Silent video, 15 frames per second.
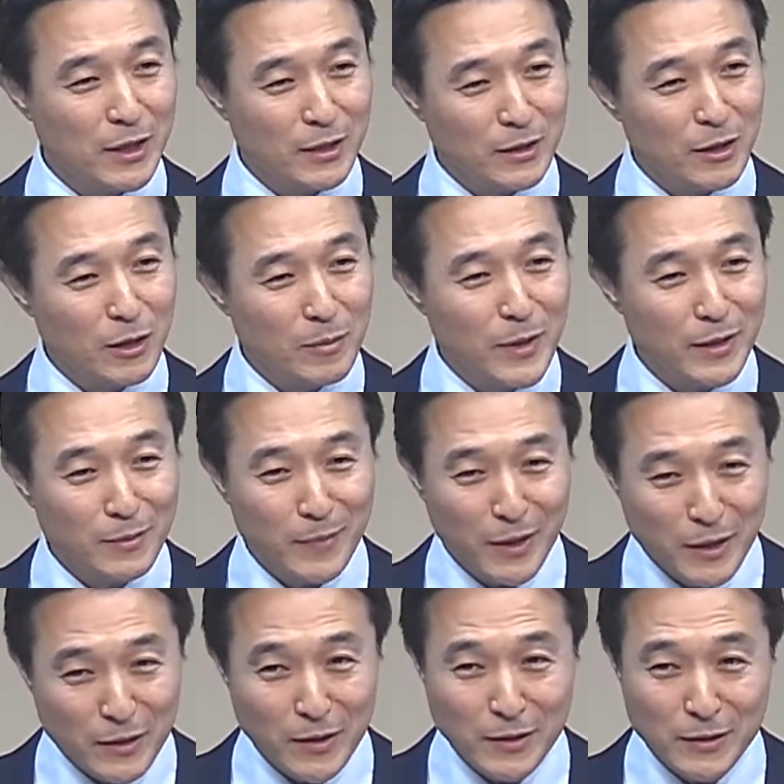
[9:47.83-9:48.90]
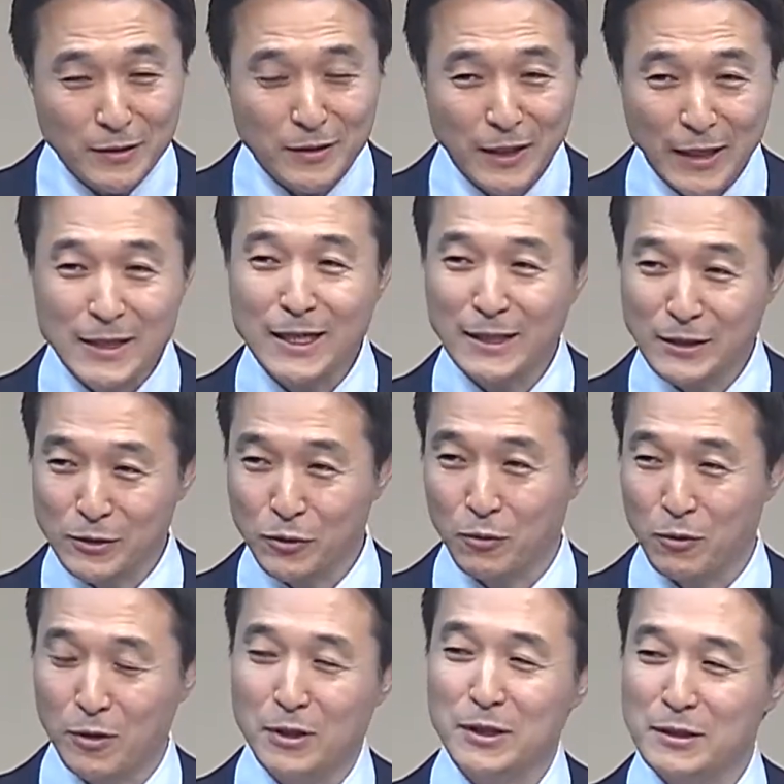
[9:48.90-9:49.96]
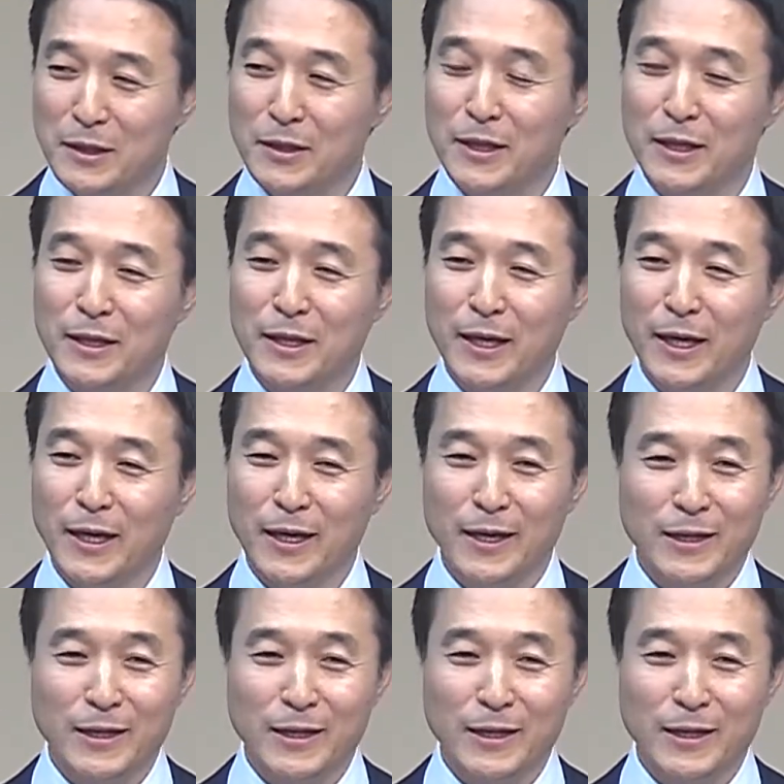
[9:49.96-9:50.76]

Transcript: 그 열매를 맺기 위해서는 한 가지 조건이 있어야 되는데